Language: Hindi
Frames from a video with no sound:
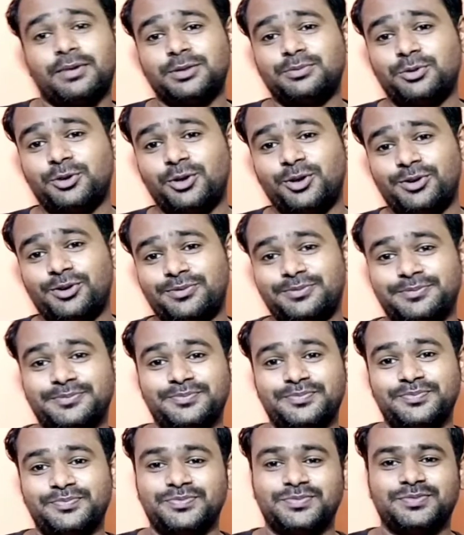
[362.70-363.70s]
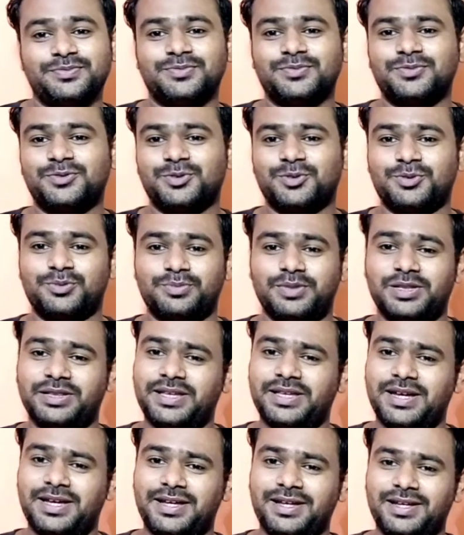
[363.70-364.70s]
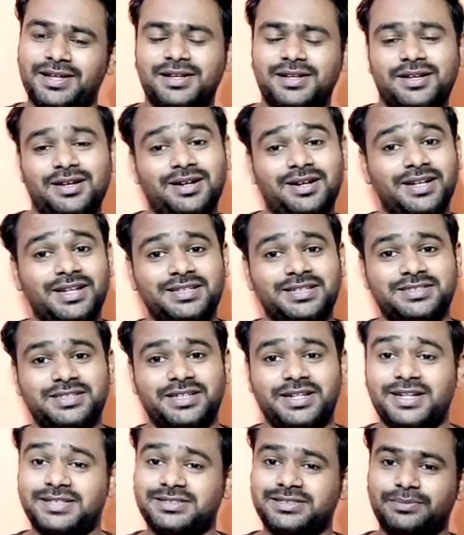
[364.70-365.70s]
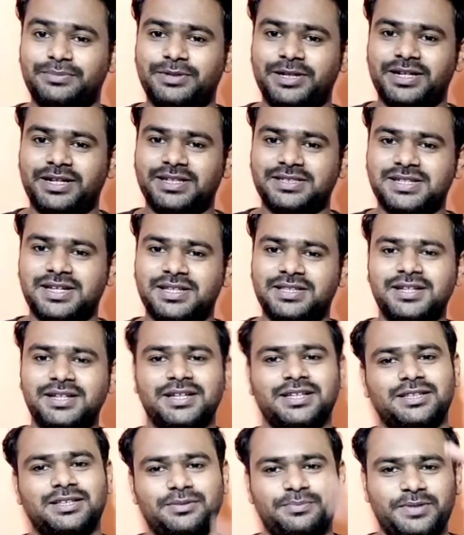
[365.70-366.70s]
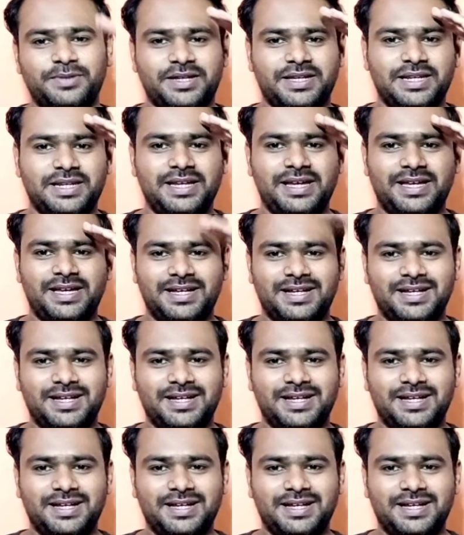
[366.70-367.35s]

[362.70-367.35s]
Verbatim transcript: मत भूलो तो मिलते हैं किसी नेक्स्ट अपडेट के साथ तब तक के लिए